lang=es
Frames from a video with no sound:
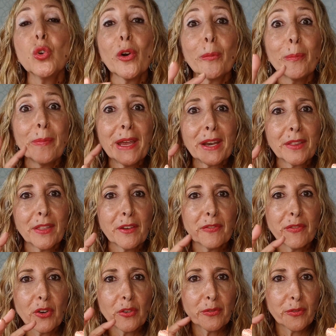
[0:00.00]
unos verdes
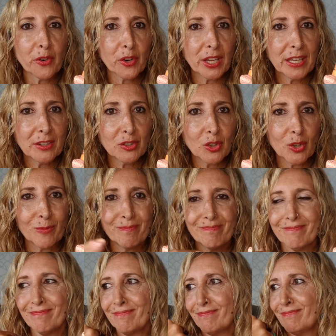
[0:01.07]
fosforitos
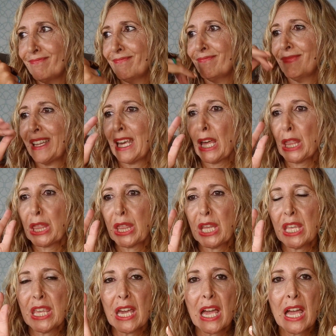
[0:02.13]
mm, de
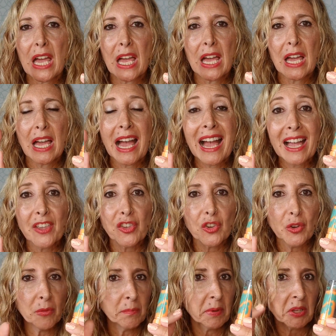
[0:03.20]
hace ya
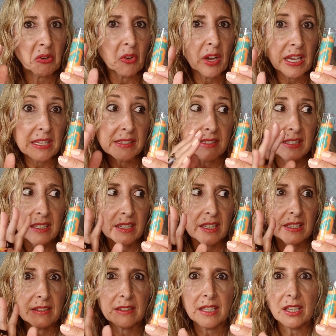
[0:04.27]
años, pero ahí sigue
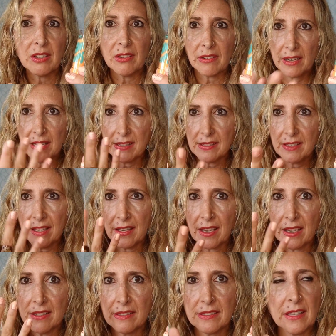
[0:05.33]
el tío, ahí sigue,
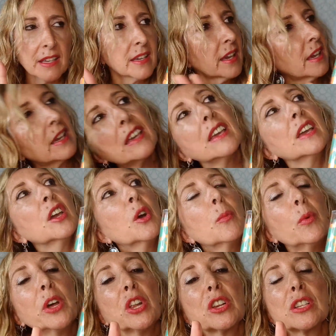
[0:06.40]
ahí sigue.
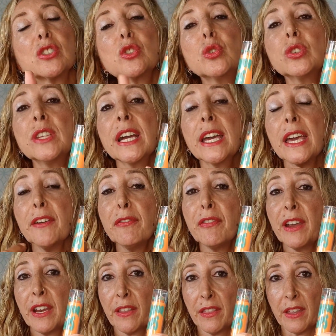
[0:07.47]
Bueno, resulta que es
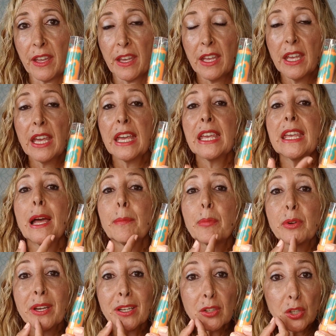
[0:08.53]
verde y al
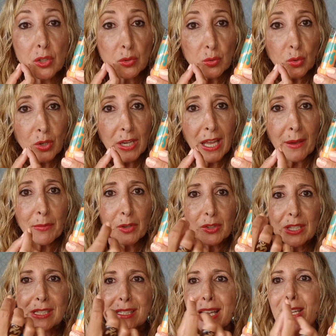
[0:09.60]
ponértelo en tus labios
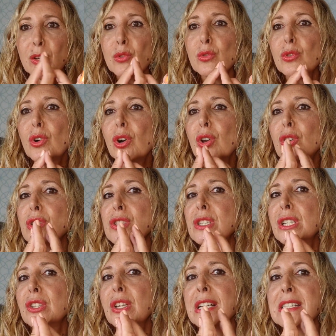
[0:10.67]
te sale un
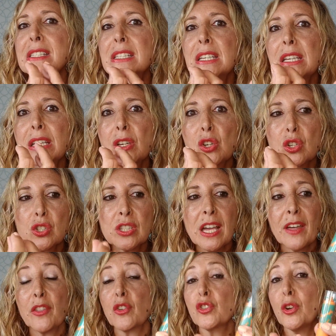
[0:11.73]
colorcito así
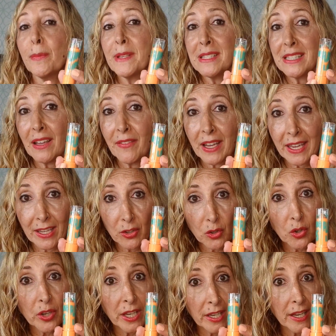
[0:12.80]
rosado. Yo pensaba que
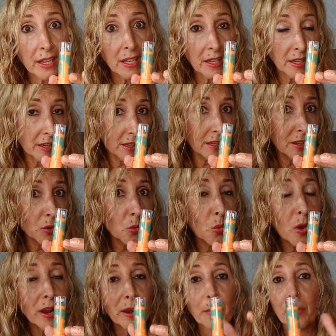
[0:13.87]
estos eran
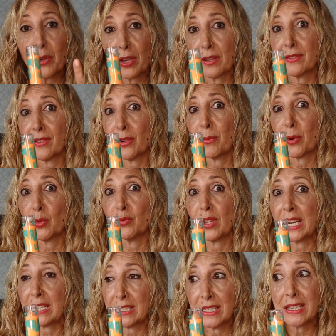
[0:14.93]
iguales porque se lo pregunté
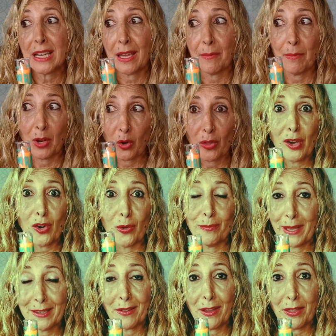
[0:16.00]
a la chica y me lo dijo
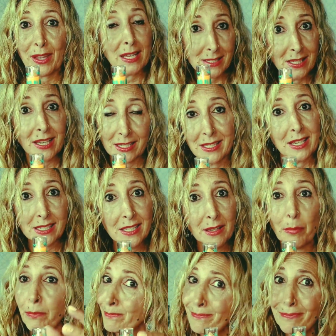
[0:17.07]
20 veces que sí, que sí, que sí,
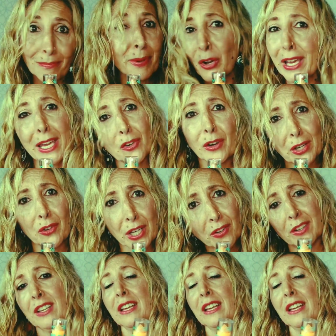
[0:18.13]
pero es que no, que no, que no.